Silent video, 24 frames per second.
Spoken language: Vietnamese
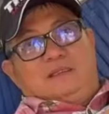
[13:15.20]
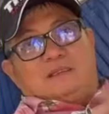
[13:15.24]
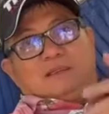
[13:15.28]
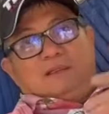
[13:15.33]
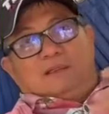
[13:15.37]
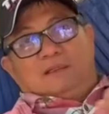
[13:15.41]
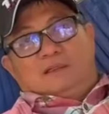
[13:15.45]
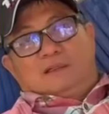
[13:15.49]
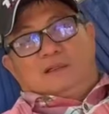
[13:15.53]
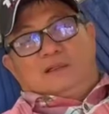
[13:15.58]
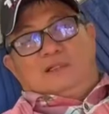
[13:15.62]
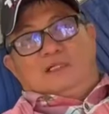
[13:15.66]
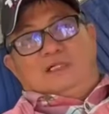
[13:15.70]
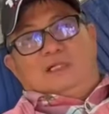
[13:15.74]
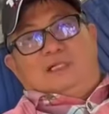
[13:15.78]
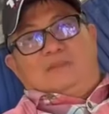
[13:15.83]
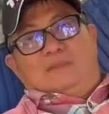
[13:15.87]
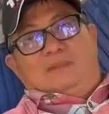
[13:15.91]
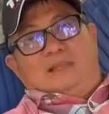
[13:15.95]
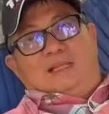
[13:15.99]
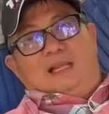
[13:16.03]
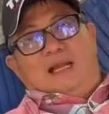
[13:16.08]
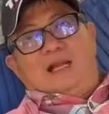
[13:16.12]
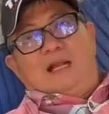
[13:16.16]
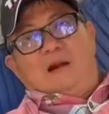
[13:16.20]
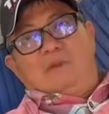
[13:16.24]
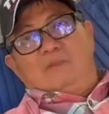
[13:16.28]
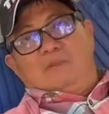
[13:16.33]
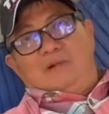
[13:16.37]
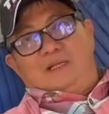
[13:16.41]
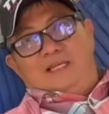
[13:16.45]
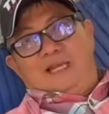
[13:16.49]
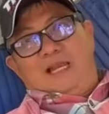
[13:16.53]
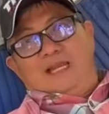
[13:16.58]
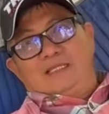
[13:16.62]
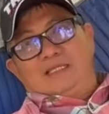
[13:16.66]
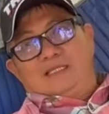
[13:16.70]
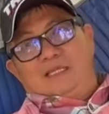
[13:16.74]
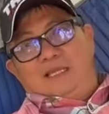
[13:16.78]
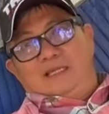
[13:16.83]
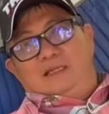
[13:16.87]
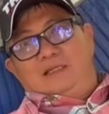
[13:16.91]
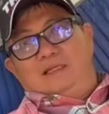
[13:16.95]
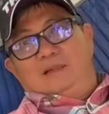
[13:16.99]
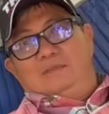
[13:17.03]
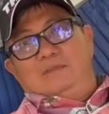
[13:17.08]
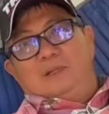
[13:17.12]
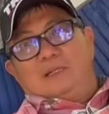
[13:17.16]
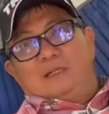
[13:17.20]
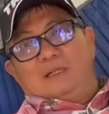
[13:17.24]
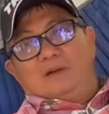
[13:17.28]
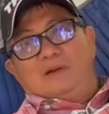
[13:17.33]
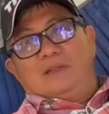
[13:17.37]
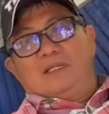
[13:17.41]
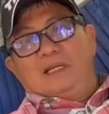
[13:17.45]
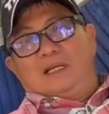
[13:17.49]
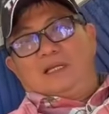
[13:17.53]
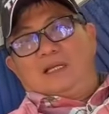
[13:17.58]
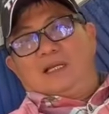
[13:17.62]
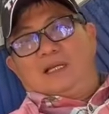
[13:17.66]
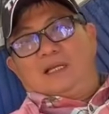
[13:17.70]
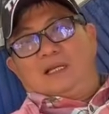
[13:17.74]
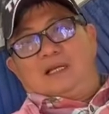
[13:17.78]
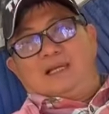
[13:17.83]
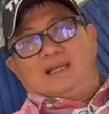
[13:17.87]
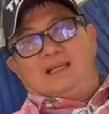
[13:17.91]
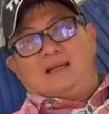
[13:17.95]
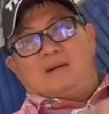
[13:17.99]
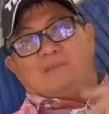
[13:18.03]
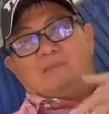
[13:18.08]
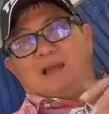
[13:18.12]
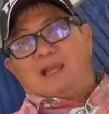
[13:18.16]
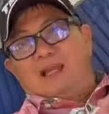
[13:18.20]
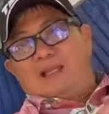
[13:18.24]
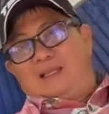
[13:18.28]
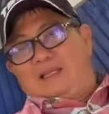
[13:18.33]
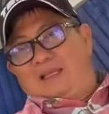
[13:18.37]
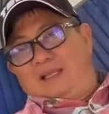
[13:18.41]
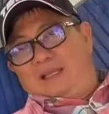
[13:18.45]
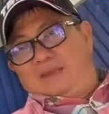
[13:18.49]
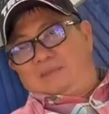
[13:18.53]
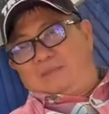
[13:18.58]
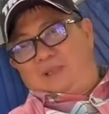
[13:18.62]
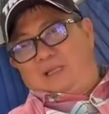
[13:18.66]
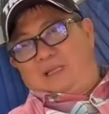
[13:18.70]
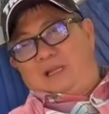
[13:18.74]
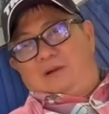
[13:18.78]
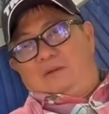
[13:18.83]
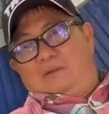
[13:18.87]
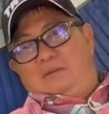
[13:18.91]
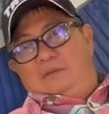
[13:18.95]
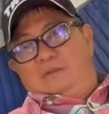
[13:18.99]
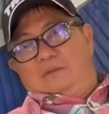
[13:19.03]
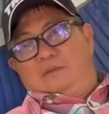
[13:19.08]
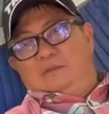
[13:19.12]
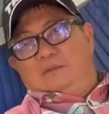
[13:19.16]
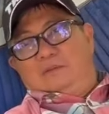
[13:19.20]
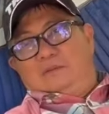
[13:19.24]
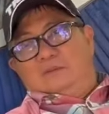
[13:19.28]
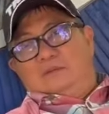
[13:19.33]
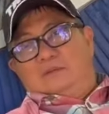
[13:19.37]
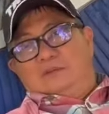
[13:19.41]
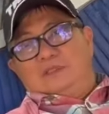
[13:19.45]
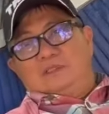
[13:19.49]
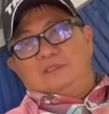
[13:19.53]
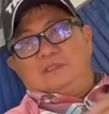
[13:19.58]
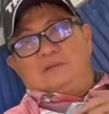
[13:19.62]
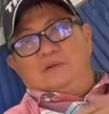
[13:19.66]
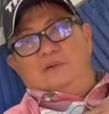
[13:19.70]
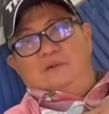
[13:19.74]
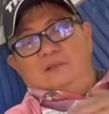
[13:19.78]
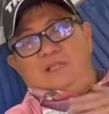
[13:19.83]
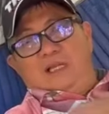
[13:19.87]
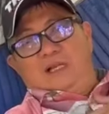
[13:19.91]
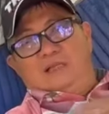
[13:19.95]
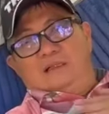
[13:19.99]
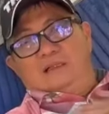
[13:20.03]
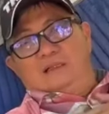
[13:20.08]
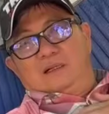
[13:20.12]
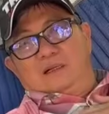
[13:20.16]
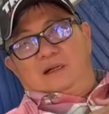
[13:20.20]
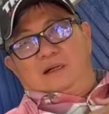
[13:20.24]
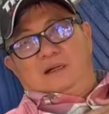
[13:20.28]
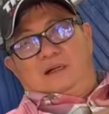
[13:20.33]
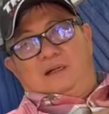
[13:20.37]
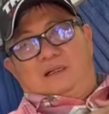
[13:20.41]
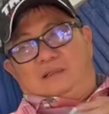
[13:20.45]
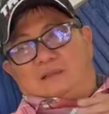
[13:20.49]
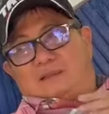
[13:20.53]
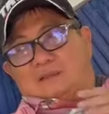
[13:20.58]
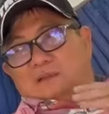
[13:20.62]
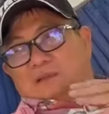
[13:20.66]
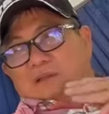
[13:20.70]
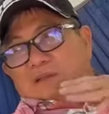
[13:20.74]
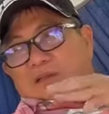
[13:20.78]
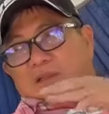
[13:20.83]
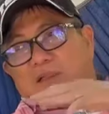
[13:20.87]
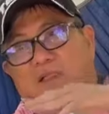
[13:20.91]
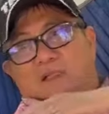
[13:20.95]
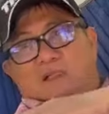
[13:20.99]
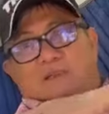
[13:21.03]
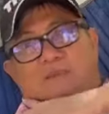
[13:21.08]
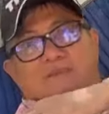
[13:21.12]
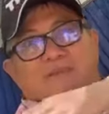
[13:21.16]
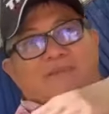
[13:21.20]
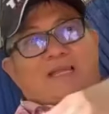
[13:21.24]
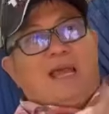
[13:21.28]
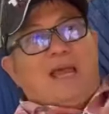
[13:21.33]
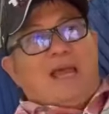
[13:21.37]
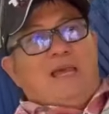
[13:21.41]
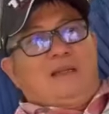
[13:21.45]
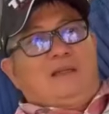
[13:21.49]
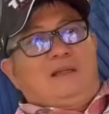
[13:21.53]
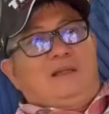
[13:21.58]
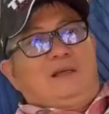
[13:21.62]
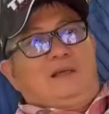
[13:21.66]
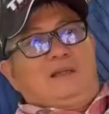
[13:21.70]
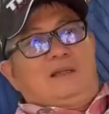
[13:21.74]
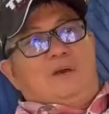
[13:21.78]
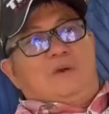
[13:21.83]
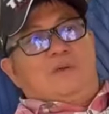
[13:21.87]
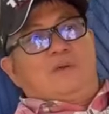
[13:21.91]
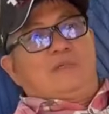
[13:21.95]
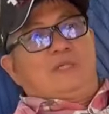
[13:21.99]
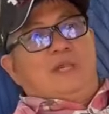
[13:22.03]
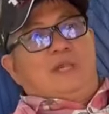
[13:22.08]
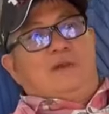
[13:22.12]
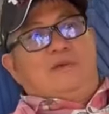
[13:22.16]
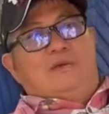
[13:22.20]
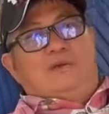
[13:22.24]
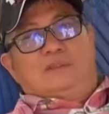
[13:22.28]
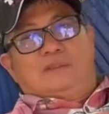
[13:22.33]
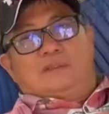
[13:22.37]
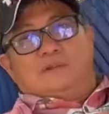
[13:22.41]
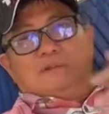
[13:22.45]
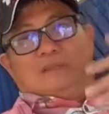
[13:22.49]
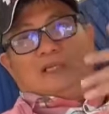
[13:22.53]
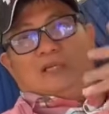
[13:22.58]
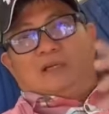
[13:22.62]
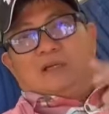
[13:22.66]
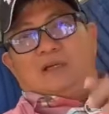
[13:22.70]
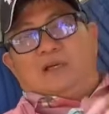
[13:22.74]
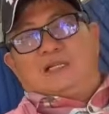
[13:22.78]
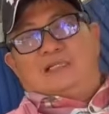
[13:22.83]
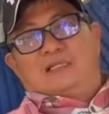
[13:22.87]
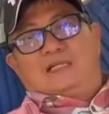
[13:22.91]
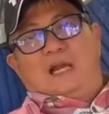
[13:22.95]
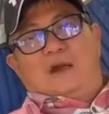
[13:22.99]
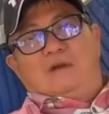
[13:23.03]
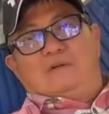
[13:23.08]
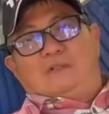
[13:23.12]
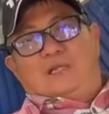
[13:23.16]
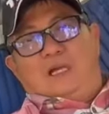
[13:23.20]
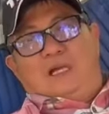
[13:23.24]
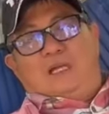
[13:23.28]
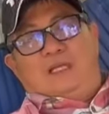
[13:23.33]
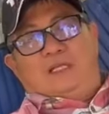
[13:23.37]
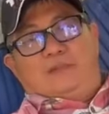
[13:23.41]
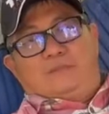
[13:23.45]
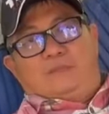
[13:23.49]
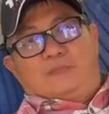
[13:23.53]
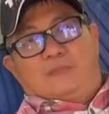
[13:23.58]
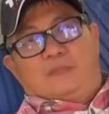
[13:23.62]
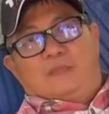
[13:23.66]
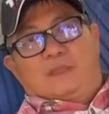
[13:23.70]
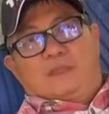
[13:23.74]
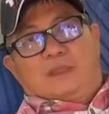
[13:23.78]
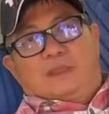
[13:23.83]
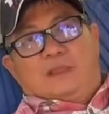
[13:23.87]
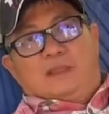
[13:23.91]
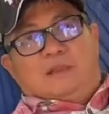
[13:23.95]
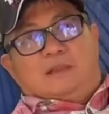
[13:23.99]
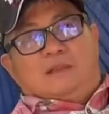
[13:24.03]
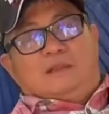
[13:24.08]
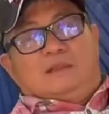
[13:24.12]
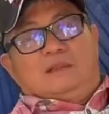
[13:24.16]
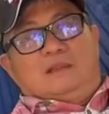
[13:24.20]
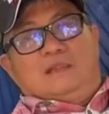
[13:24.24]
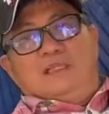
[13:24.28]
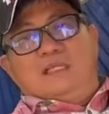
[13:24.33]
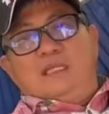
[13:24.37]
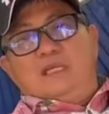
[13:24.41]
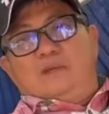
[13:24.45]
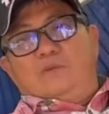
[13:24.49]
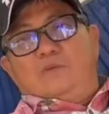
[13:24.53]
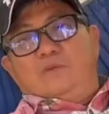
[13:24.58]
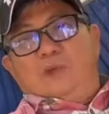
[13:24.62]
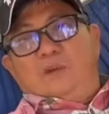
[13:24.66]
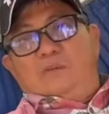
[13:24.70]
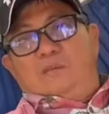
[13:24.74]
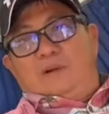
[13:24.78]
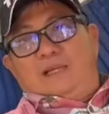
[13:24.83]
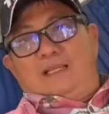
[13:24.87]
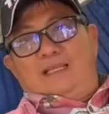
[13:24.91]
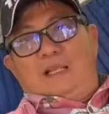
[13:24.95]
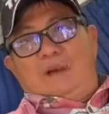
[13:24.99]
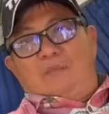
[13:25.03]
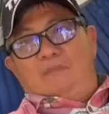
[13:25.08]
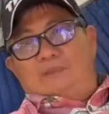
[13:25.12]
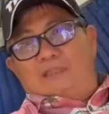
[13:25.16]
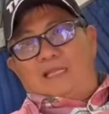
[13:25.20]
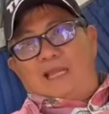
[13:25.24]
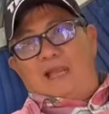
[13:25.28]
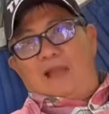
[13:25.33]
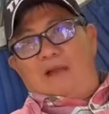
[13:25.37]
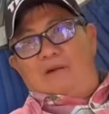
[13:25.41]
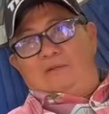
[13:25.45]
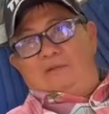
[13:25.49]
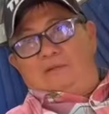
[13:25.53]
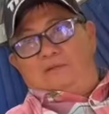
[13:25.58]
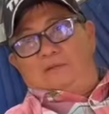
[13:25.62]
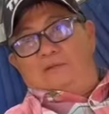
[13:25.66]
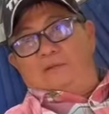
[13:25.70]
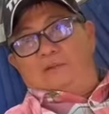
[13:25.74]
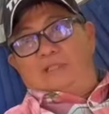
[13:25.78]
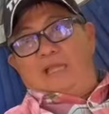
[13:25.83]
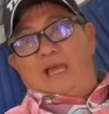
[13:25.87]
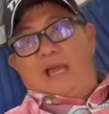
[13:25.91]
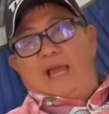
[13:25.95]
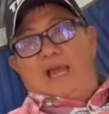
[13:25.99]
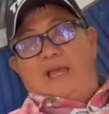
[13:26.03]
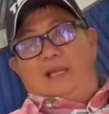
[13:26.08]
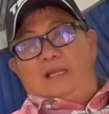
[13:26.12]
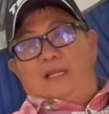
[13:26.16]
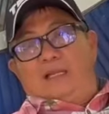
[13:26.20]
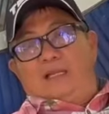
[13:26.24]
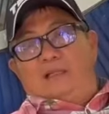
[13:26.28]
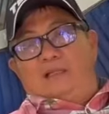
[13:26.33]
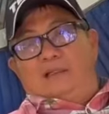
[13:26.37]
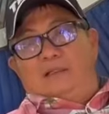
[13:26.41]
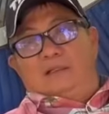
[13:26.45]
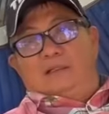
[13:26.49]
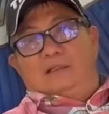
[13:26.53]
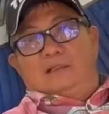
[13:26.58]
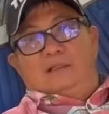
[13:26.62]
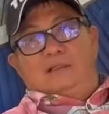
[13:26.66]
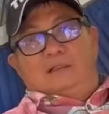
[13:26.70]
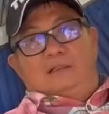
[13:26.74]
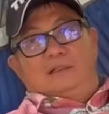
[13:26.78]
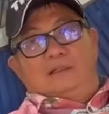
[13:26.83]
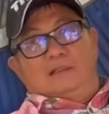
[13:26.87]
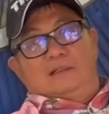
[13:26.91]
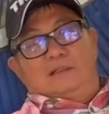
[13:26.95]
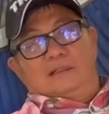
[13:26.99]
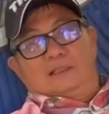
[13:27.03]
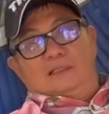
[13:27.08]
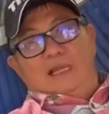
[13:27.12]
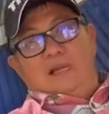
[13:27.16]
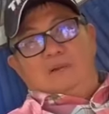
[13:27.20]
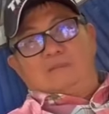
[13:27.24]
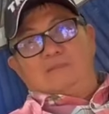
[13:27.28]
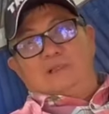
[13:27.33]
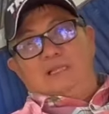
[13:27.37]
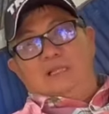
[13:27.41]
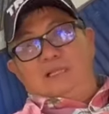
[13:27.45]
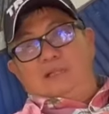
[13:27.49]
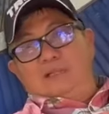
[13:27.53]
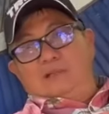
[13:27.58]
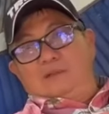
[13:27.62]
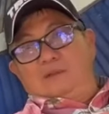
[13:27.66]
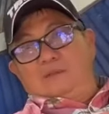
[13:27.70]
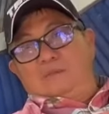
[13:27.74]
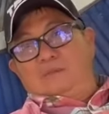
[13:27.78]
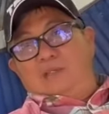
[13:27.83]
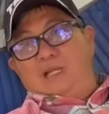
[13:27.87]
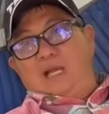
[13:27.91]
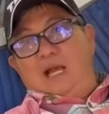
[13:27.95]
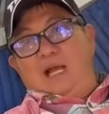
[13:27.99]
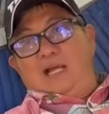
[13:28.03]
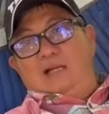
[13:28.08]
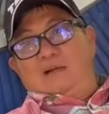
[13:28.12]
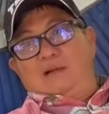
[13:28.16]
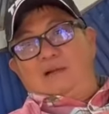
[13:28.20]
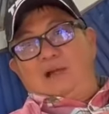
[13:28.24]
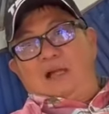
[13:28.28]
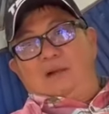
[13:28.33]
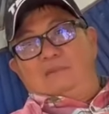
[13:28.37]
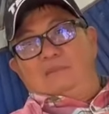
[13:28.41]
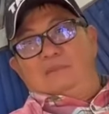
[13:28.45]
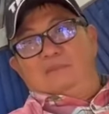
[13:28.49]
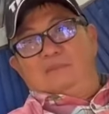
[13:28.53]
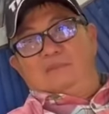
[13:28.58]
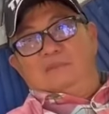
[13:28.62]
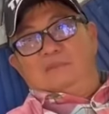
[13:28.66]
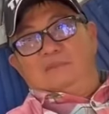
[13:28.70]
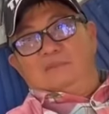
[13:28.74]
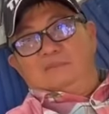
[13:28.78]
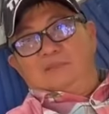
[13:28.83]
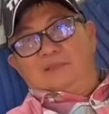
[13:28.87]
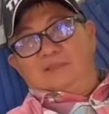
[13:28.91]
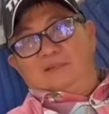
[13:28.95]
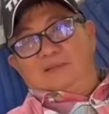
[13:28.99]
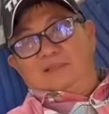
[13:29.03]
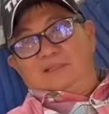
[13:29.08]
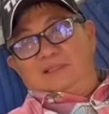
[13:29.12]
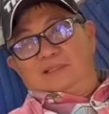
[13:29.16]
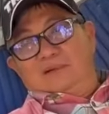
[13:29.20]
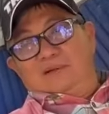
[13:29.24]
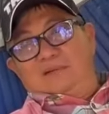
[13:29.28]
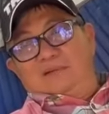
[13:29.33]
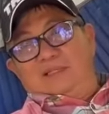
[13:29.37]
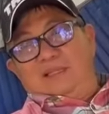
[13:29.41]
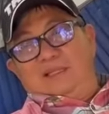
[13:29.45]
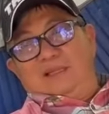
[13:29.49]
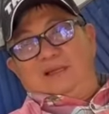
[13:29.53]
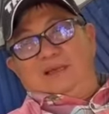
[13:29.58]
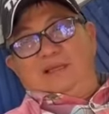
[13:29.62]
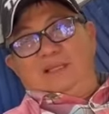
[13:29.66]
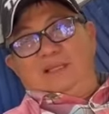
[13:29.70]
con người mình đã không còn giá trị nữa mình nói những cái lời không ai nghe mình đâu sư phụ vẫn còn tà nó nói đủ kiểu dù cho nói một câu thôi nó viết nguyên một cái thông cáo tụi tà đó con đọc thấy gùng gợn đúng không nhưng mà sư phụ chỉ nói